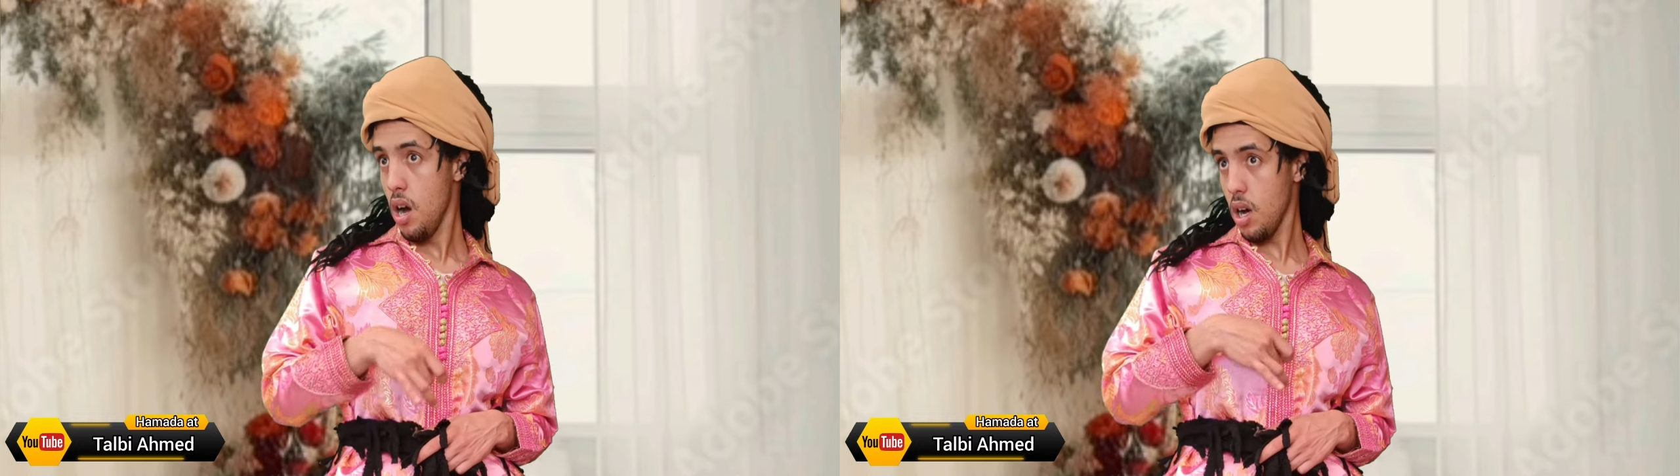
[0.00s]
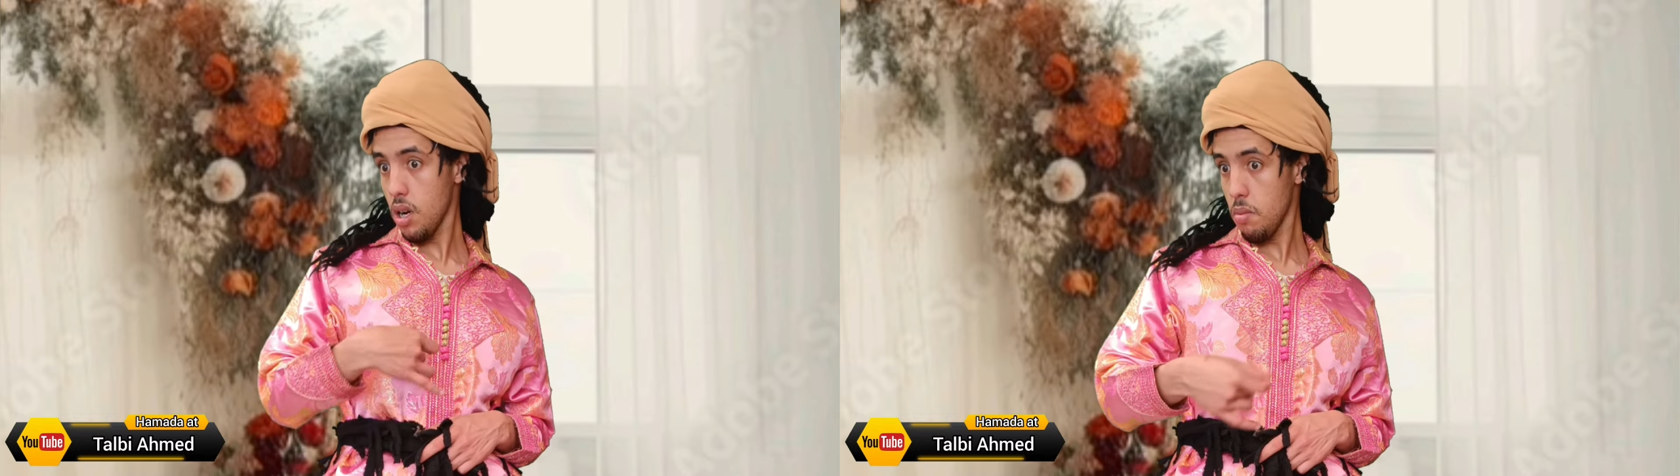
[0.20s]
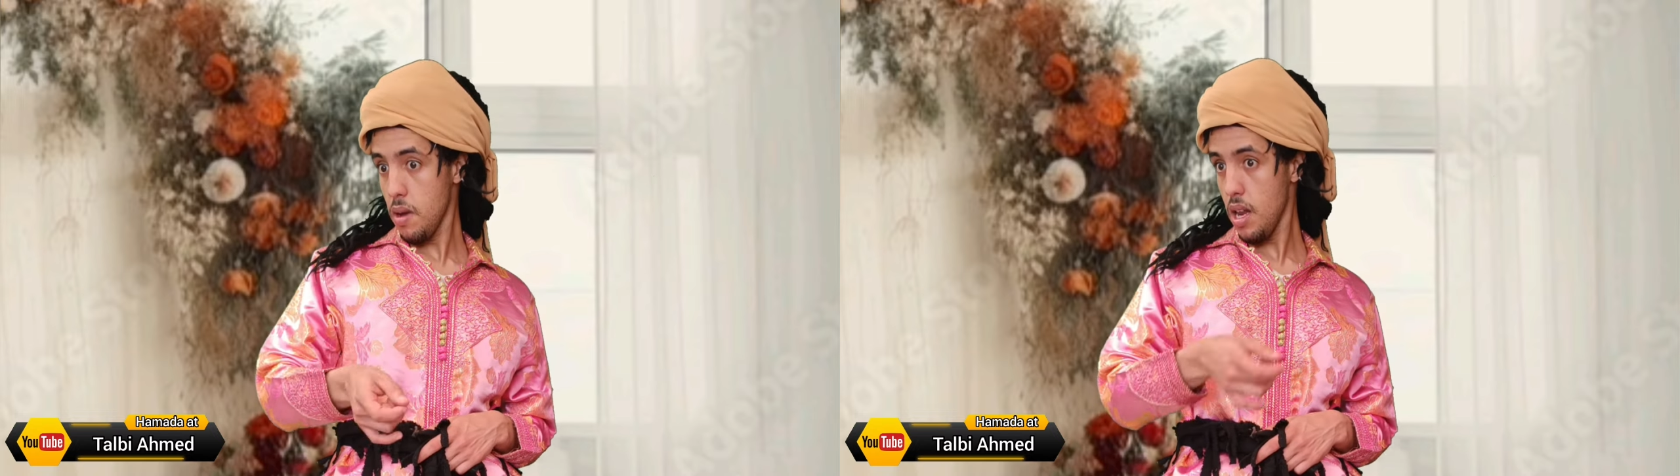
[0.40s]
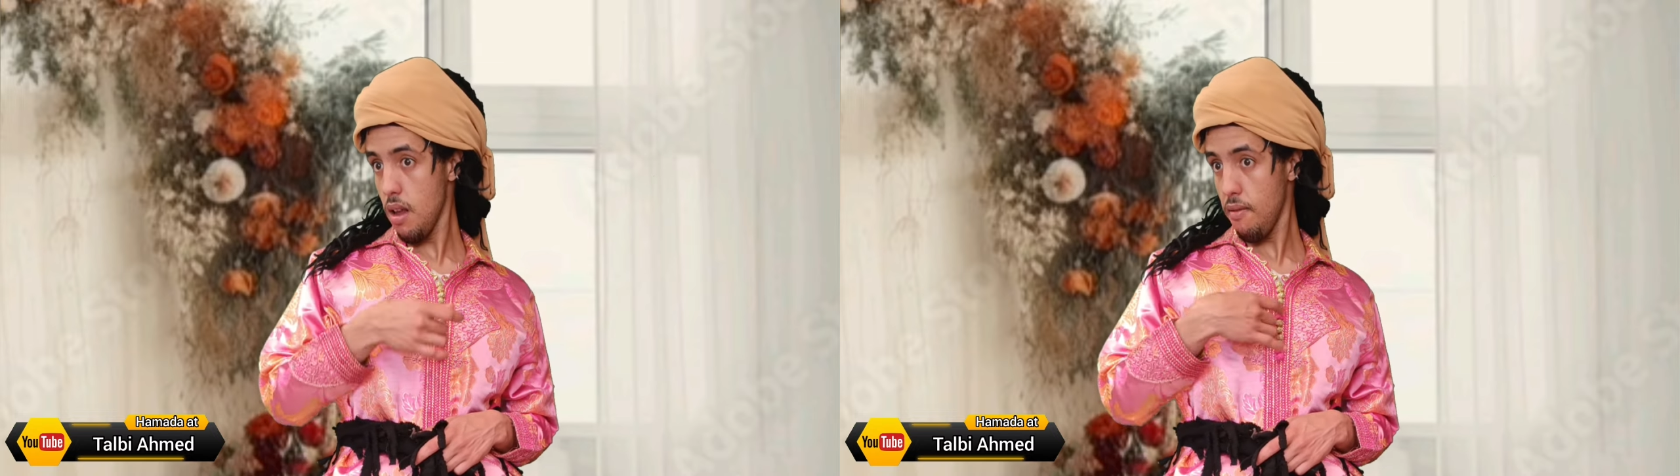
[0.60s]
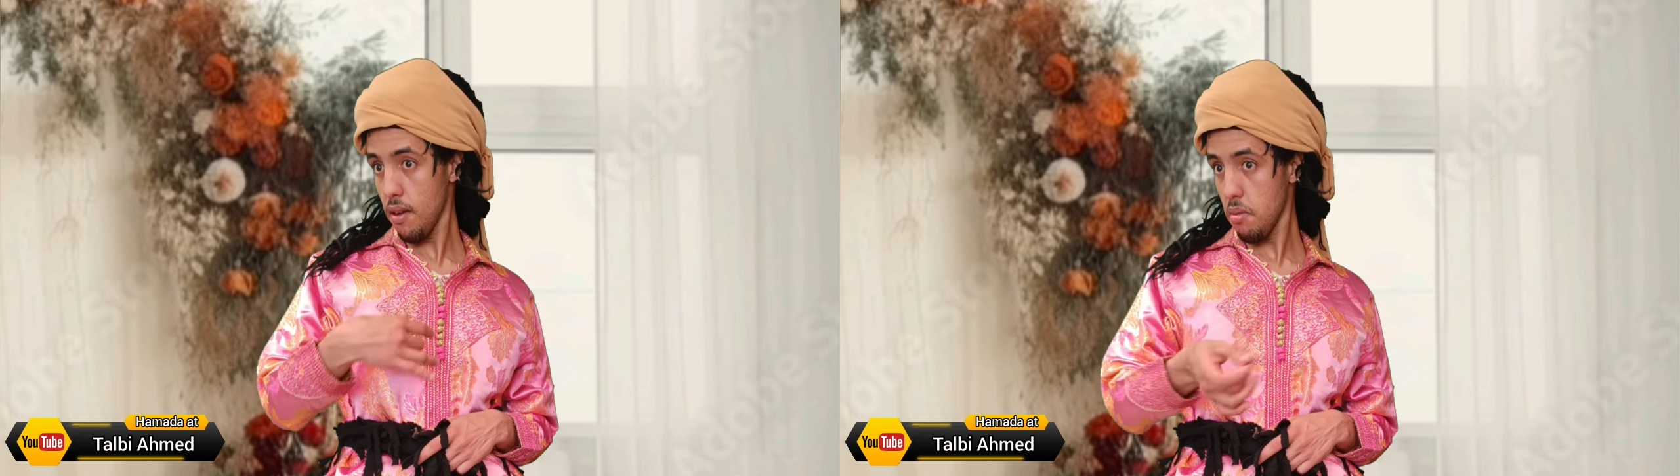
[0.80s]

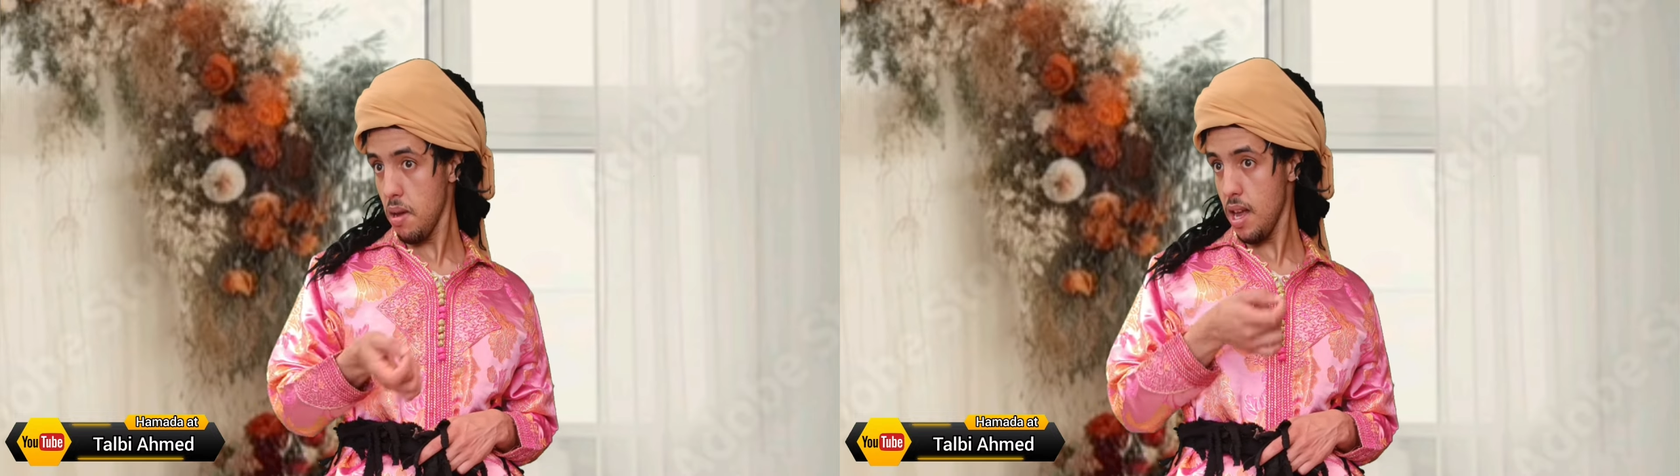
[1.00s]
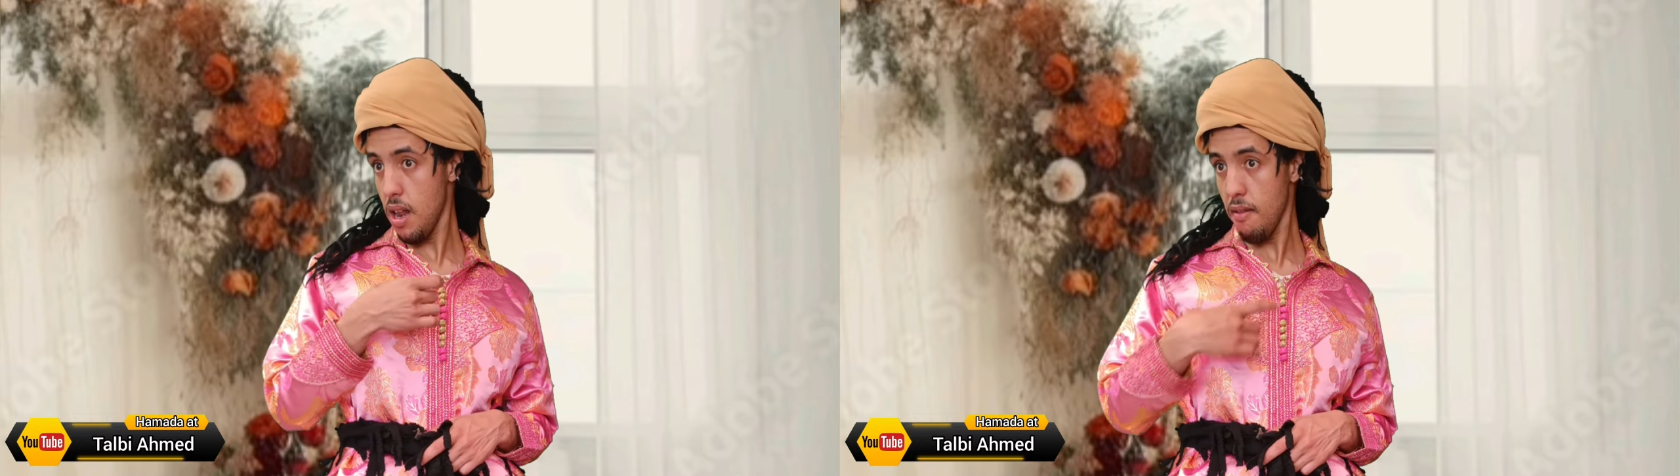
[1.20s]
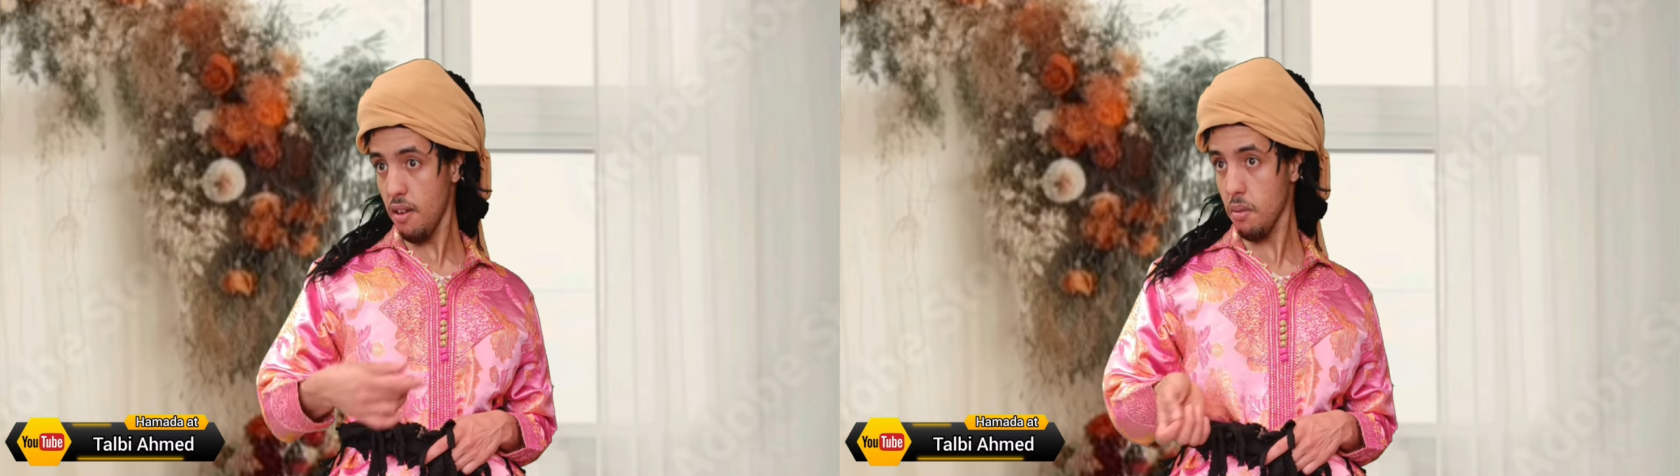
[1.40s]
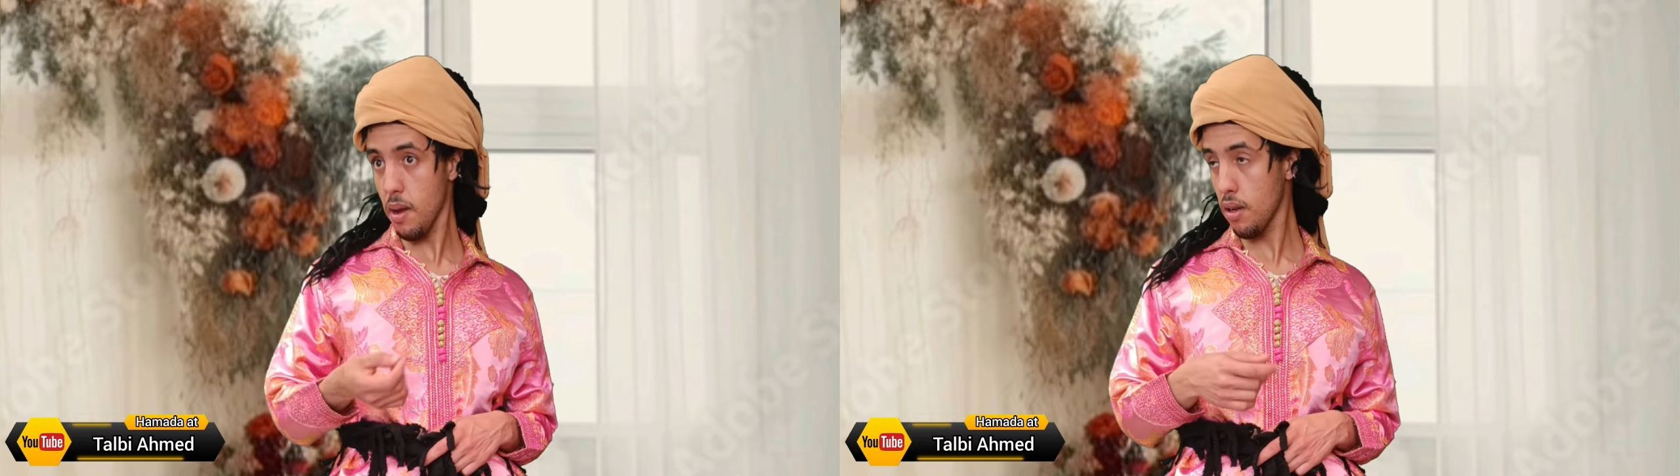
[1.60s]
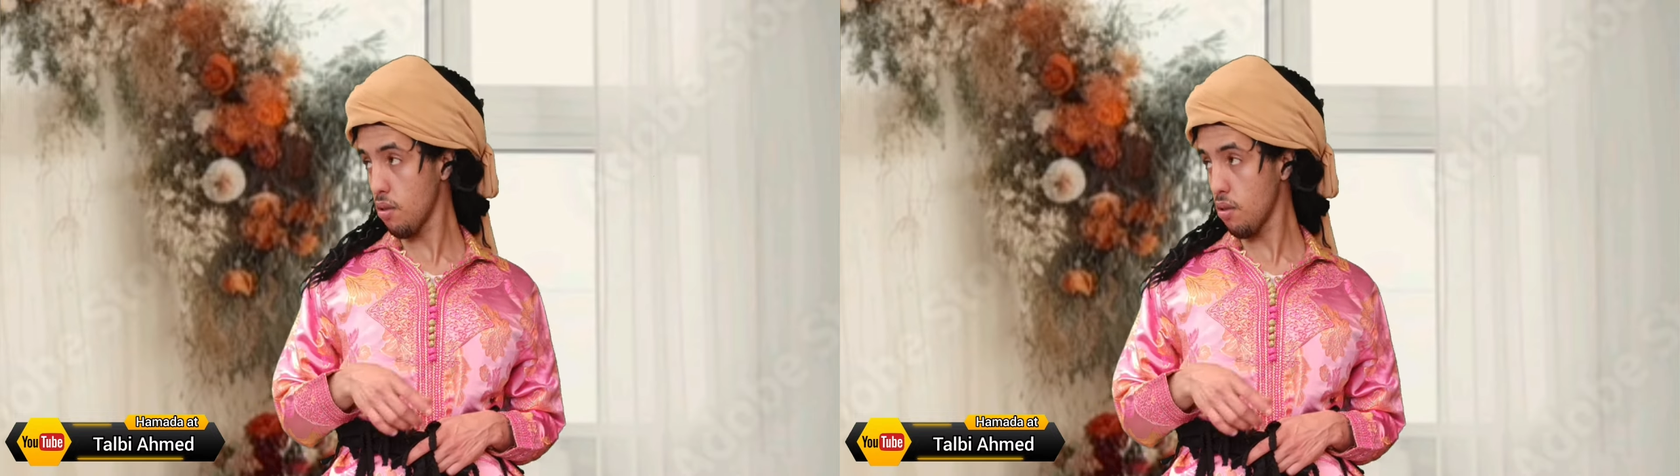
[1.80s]
4000 4000 4000